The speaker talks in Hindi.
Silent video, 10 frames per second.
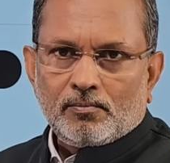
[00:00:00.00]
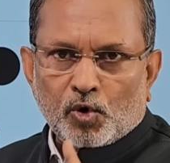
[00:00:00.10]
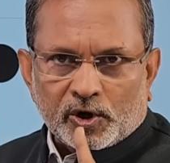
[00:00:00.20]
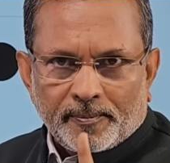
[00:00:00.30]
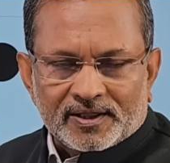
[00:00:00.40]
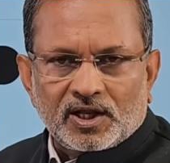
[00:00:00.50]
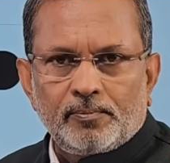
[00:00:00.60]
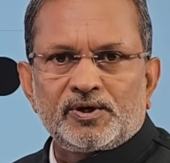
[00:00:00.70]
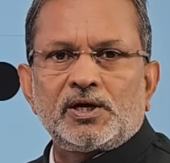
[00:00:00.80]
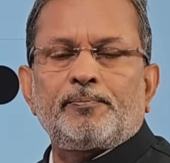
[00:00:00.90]
मुख्यमंत्री
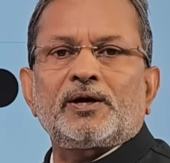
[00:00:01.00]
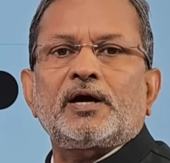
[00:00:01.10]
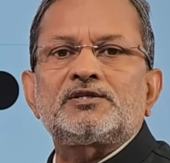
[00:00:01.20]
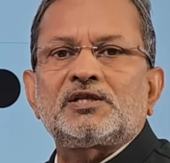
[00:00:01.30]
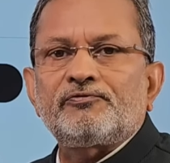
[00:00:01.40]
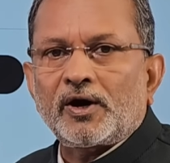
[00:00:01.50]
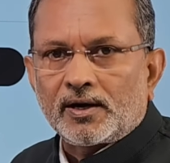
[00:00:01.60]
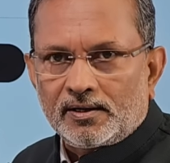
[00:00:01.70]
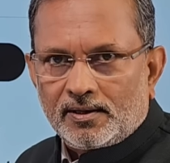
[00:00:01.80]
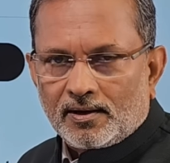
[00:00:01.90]
बीजेपी का इस्तीफा
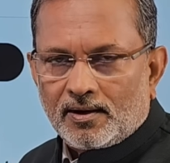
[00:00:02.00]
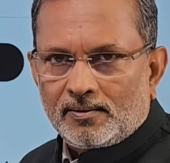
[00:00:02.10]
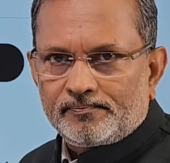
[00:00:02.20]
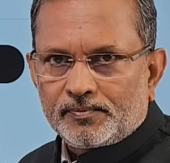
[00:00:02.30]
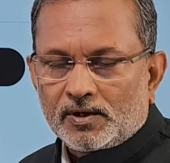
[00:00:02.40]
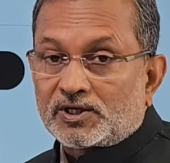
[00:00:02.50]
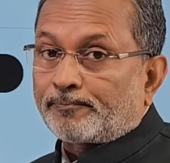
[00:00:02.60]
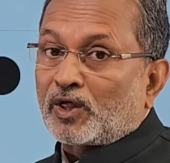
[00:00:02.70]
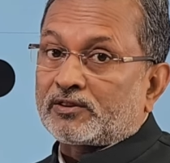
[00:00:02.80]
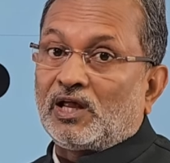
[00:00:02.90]
नहीं देगा
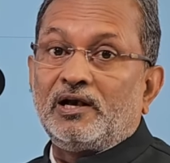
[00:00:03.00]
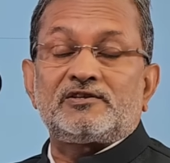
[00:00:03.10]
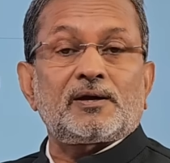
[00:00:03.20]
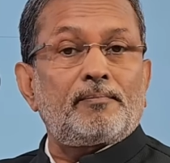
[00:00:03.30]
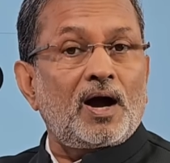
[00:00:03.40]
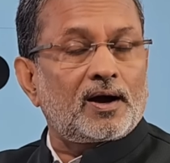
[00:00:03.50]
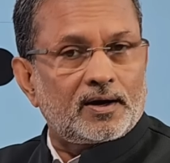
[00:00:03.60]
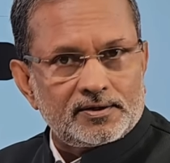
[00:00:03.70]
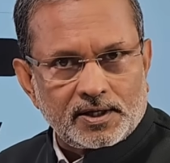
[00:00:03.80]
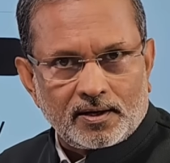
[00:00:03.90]
जब तक दिल्ली से मांगा
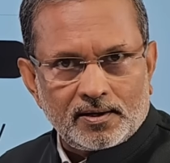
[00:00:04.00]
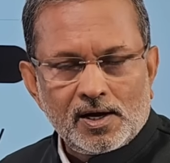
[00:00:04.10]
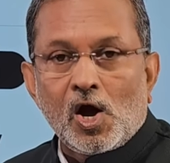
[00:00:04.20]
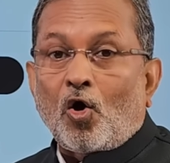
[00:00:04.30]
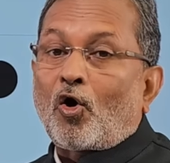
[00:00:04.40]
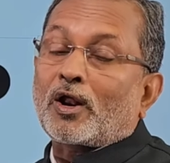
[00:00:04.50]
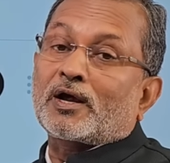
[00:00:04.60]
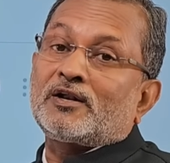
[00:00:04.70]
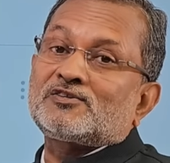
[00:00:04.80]
ना जाए और अगर